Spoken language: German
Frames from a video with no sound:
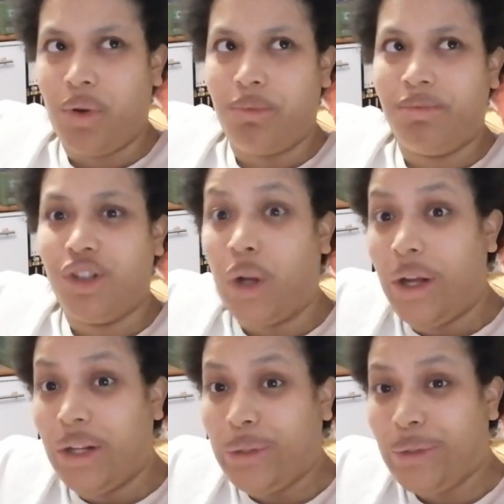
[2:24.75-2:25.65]
um
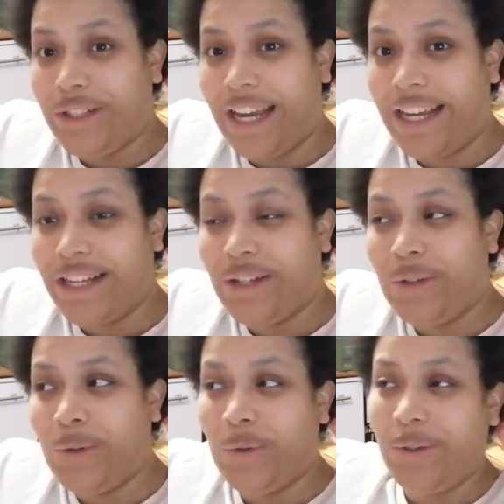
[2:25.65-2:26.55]
Steuern zu
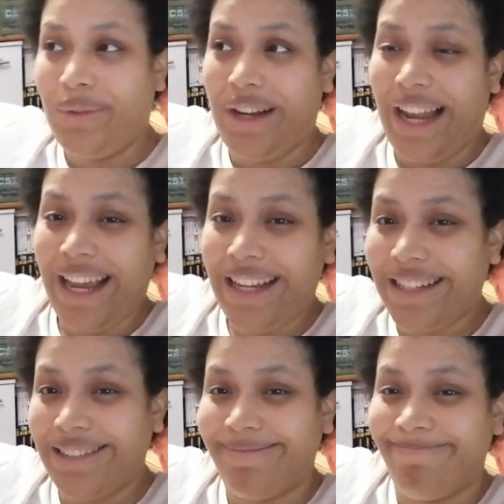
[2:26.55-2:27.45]
senken und
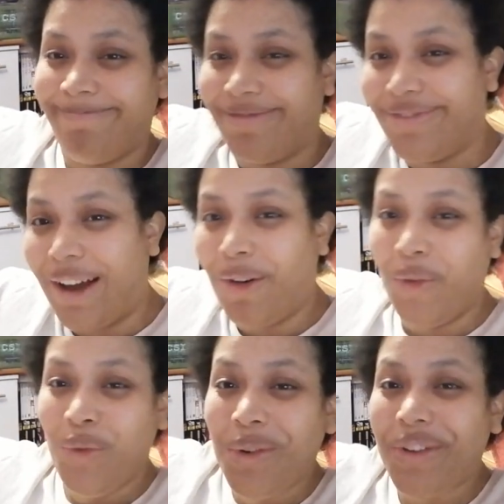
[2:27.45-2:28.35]
vielleicht,
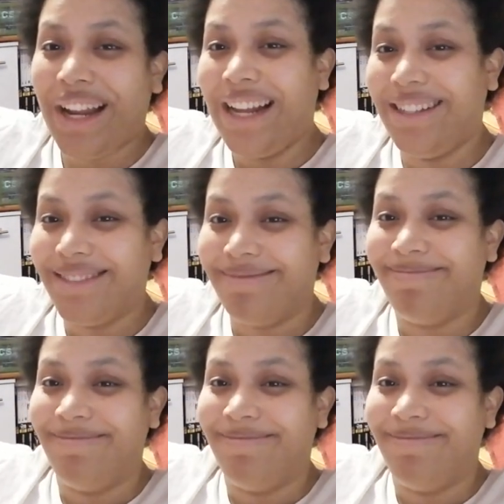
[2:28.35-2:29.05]
auch nur vielleicht,